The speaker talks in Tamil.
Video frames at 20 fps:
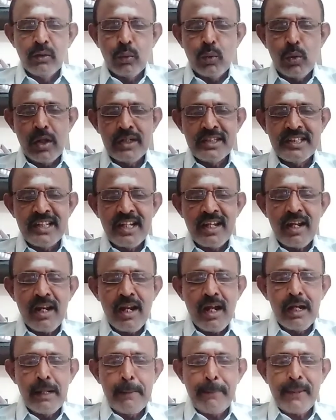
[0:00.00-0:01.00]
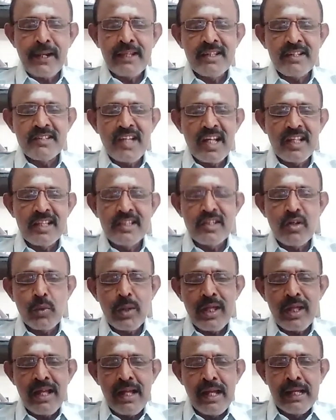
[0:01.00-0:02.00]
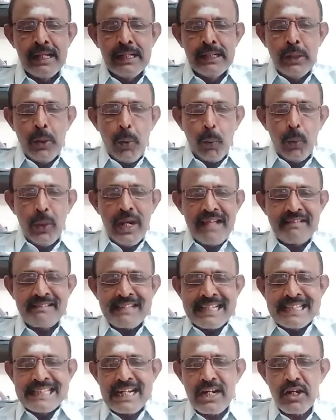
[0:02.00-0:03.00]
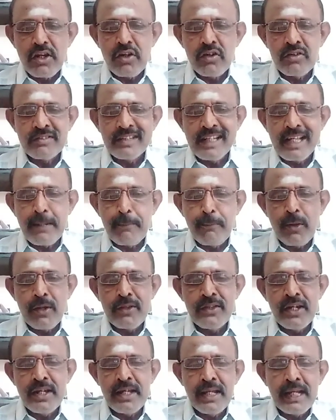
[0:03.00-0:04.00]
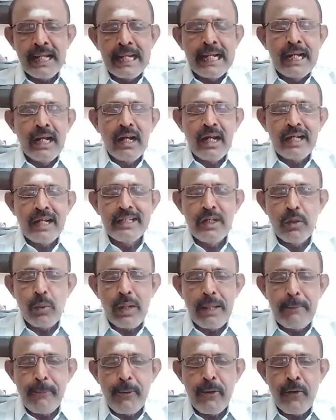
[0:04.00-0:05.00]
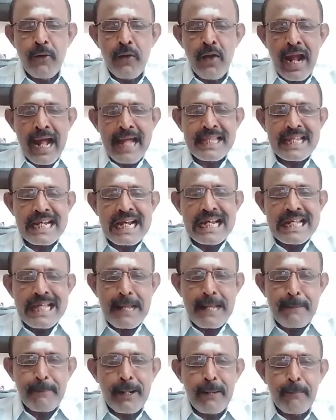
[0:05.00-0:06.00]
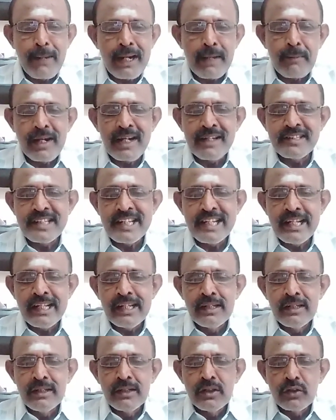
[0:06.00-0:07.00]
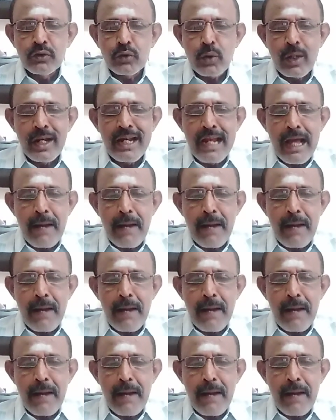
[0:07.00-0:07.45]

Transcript: கோச்சார ராகு பிறந்த ஜாதத்திலோட உள்ள சந்திரனுடன் சேரும் பொழுது அதிக உழைப்பு அதனால் ஏற்படும் மனமகிழ்ச்சி தொழில்